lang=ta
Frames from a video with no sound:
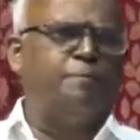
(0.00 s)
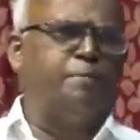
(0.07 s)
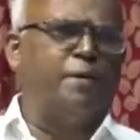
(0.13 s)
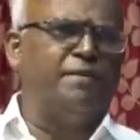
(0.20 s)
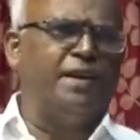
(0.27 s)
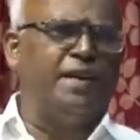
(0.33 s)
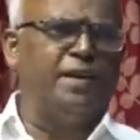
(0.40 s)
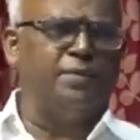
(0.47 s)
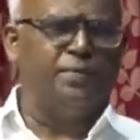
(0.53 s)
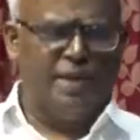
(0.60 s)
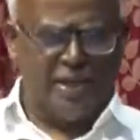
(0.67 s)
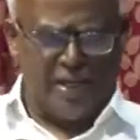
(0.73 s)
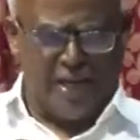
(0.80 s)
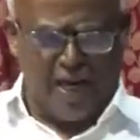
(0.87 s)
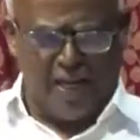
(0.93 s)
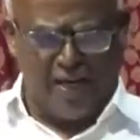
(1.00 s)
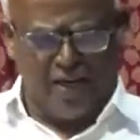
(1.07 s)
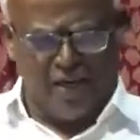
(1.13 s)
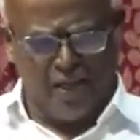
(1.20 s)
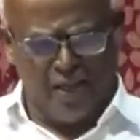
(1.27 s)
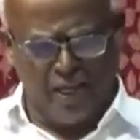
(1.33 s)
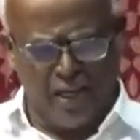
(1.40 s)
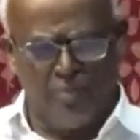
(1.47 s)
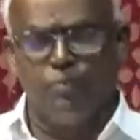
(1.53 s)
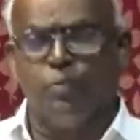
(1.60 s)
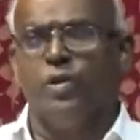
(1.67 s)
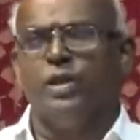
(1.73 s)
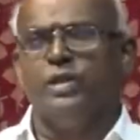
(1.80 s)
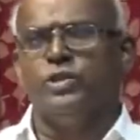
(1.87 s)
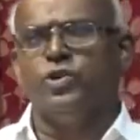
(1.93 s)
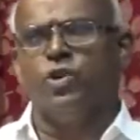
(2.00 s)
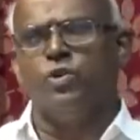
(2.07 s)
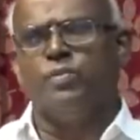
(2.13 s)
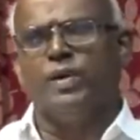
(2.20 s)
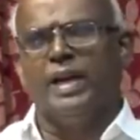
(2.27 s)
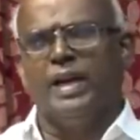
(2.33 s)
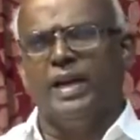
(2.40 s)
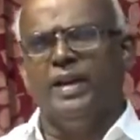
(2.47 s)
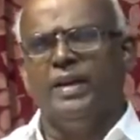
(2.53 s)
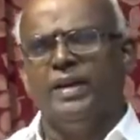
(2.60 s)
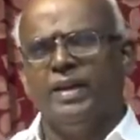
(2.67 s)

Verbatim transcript: தப்ப வேண்டும் என்றால் எப்பொழுது ஜோமண்ணி